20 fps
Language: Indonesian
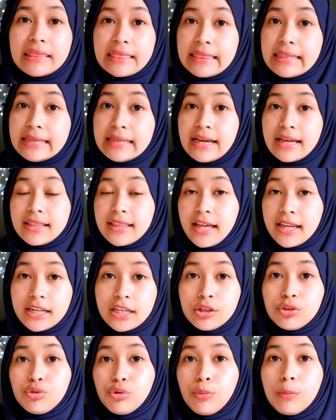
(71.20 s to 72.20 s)
tiga
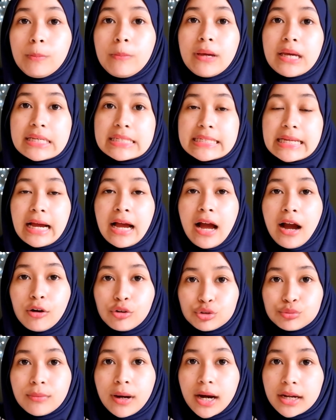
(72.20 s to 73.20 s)
tadi itu base yang
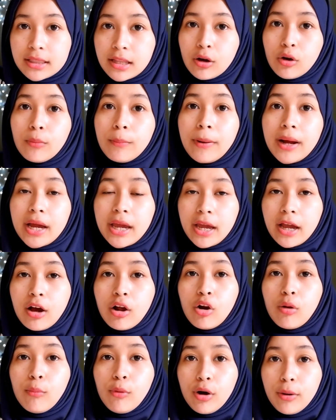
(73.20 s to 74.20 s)
harus banget aku pakai
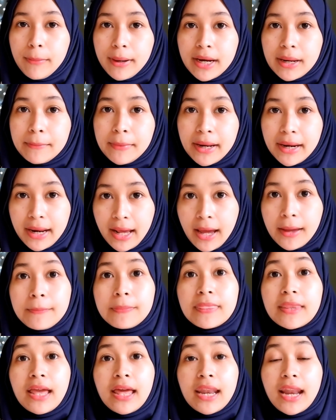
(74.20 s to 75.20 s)
kalau mau kemana-mana
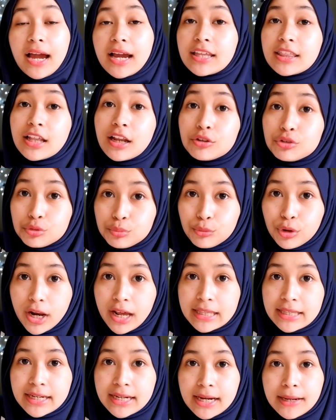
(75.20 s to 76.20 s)
nah kita langsung
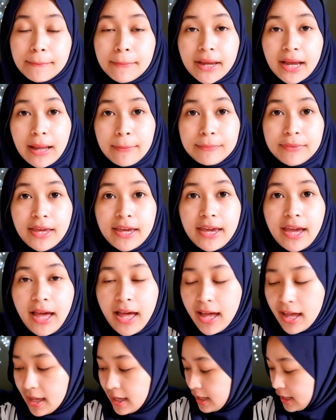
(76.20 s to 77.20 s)
mulai aja ke makeupnya ya
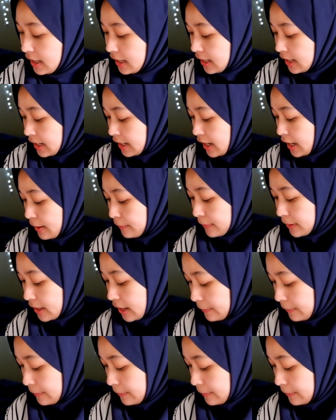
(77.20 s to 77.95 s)
Nah, make